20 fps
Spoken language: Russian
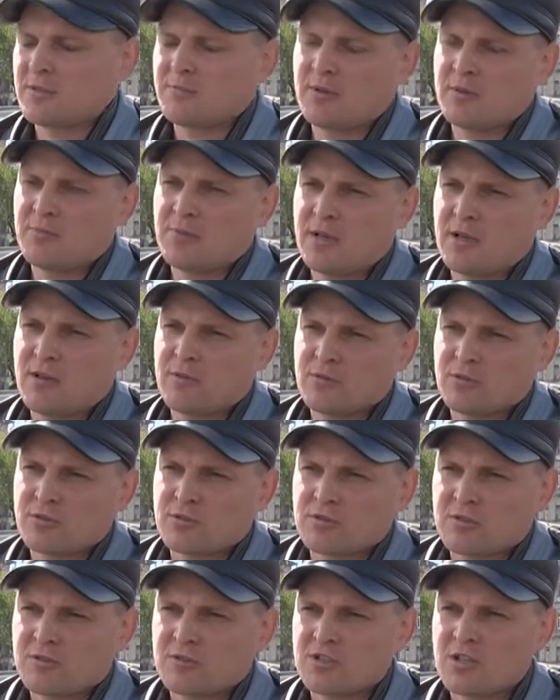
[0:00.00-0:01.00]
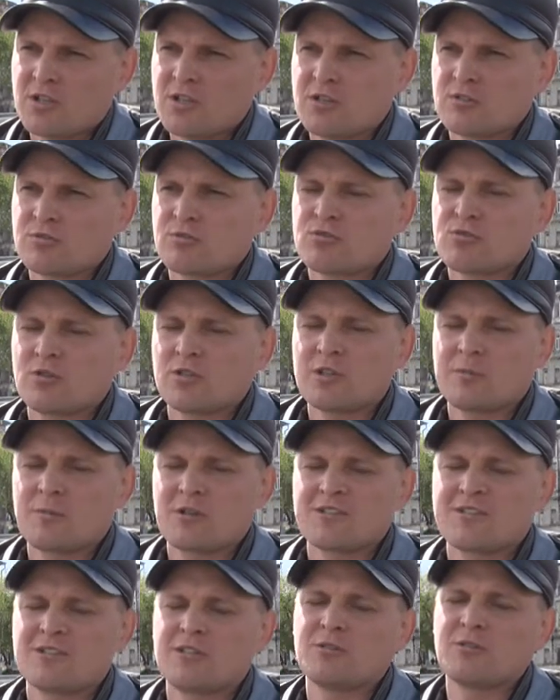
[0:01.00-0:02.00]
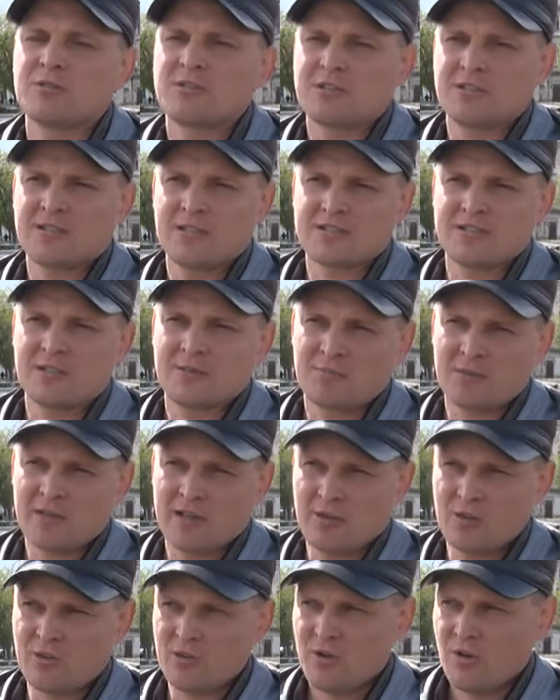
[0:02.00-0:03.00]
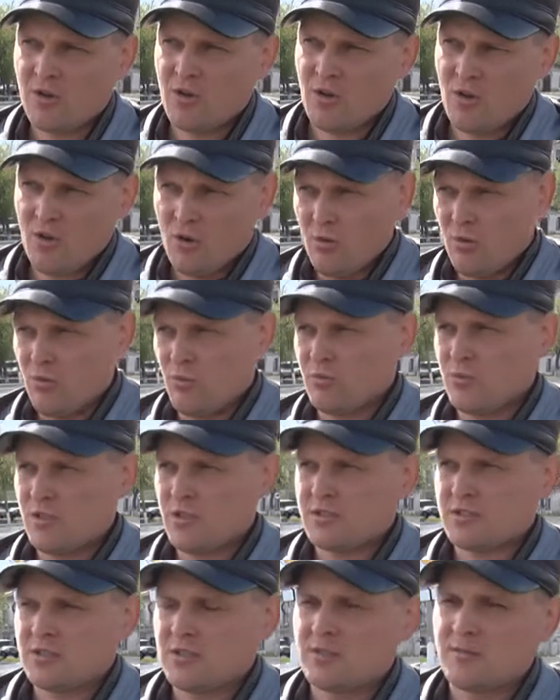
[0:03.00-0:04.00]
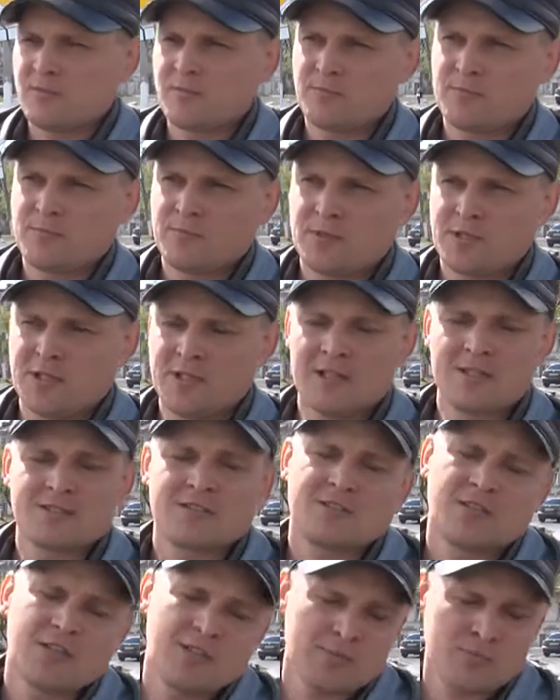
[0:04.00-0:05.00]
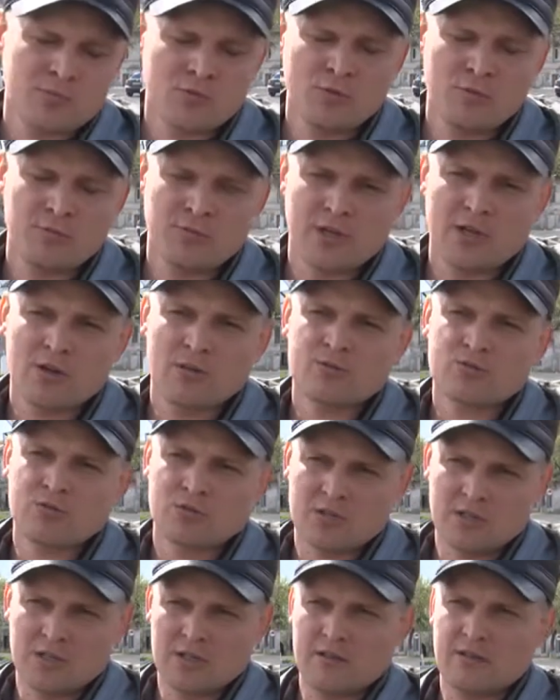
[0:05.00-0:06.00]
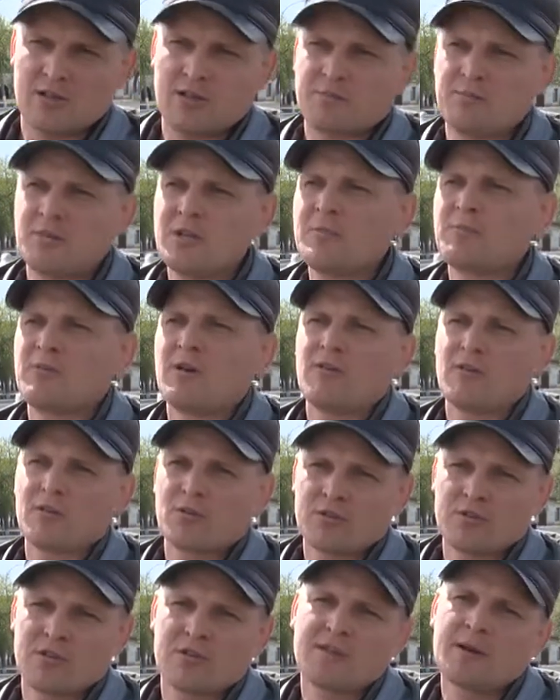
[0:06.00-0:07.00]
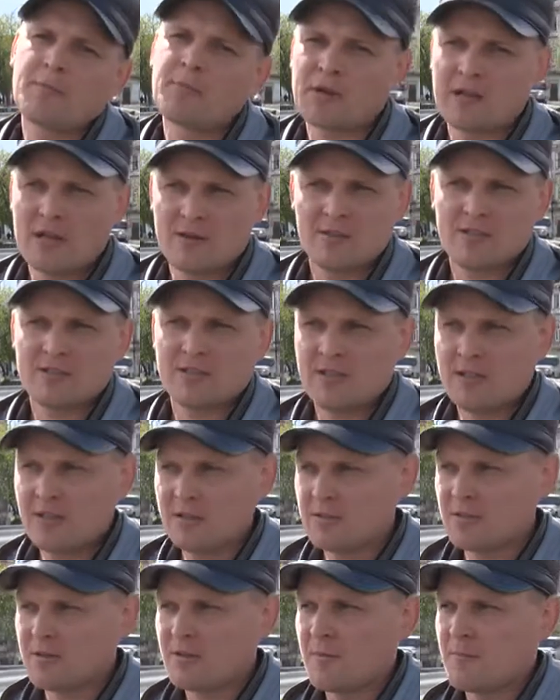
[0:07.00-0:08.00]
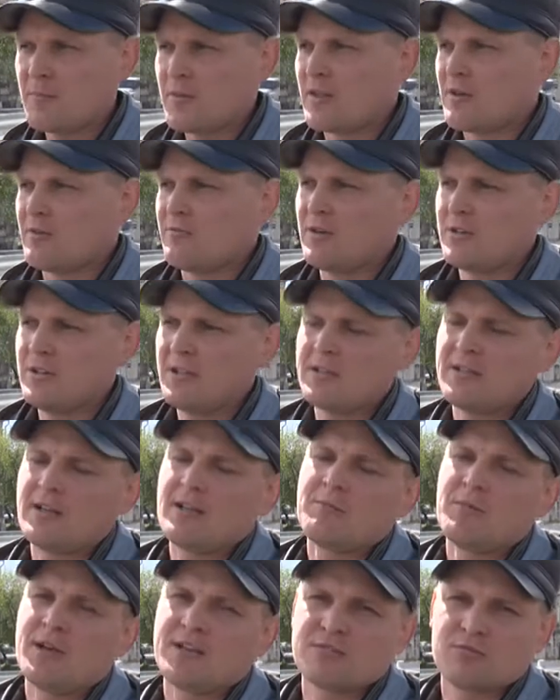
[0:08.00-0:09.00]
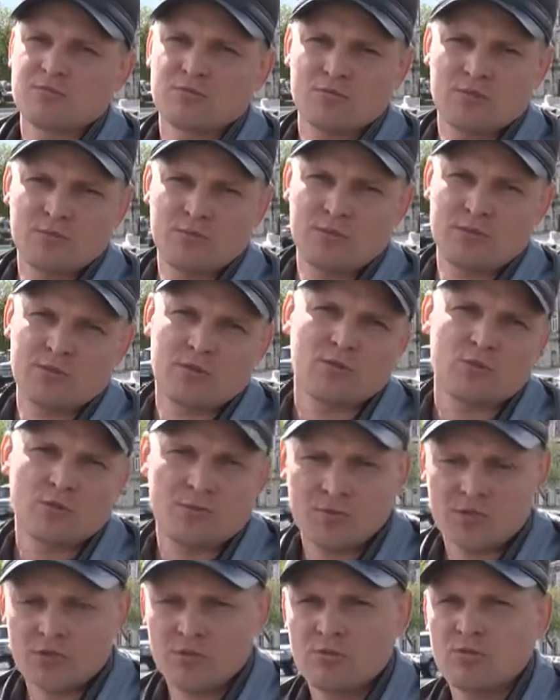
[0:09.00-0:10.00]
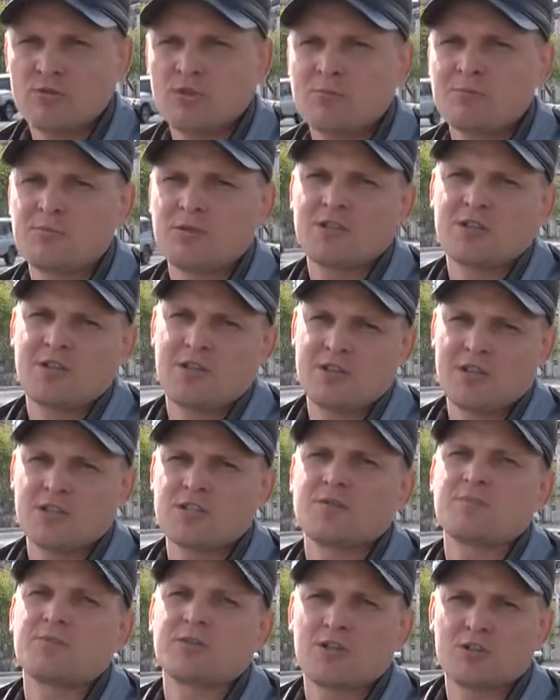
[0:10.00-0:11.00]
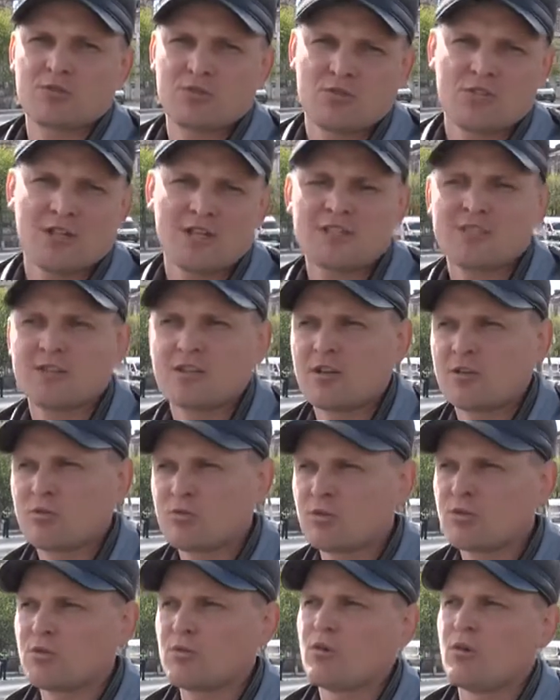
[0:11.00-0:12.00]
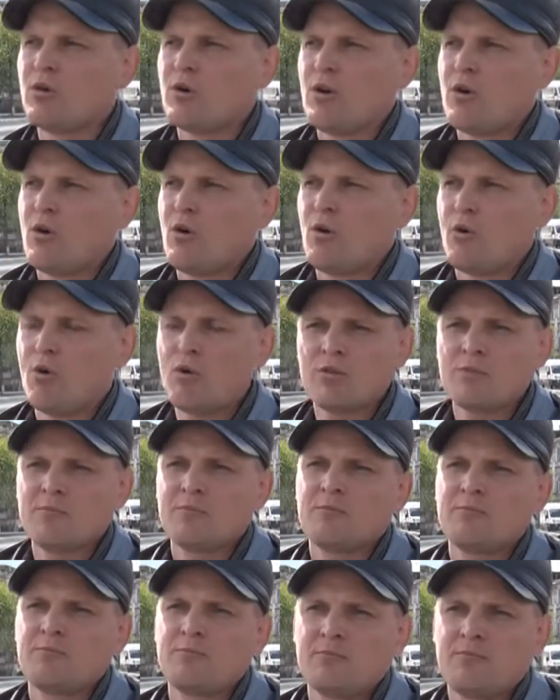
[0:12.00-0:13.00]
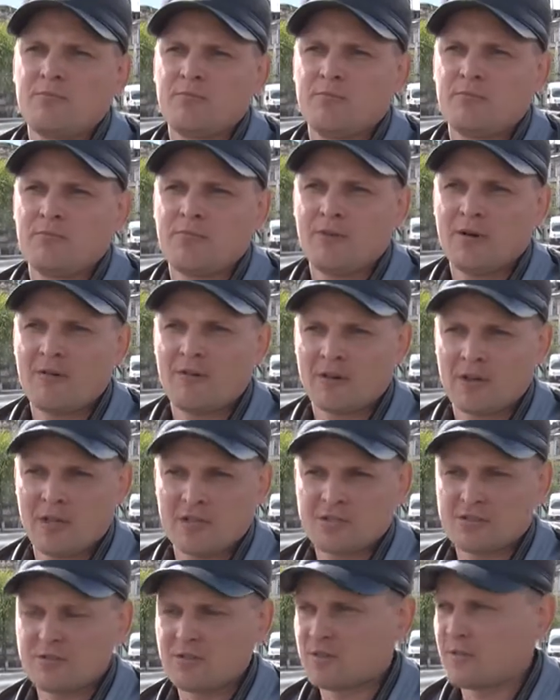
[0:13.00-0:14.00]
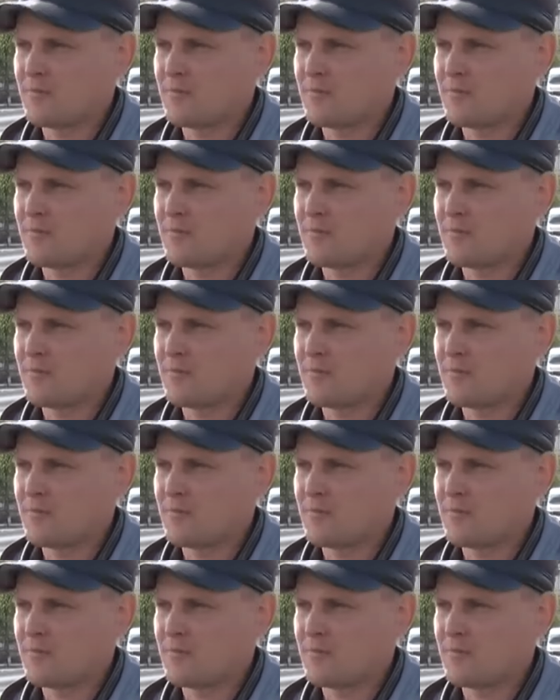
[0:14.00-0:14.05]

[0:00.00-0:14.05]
по правилам дорожного движения с учетом раздела 13 правил у нас 13.1 пункт правил четко говорит, при повороте направо-налево водитель обязан уступить дорогу пешеходам, переходящим проезжую часть, на которую он поворачивает.